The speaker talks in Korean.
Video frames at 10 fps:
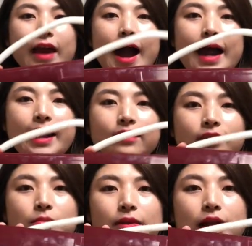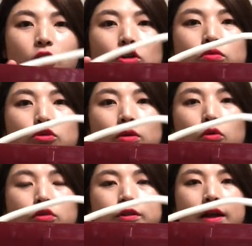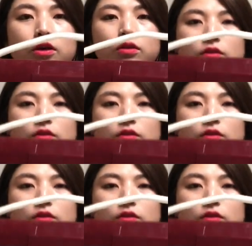아래에서 납니다. 여러분 여기 보시나요?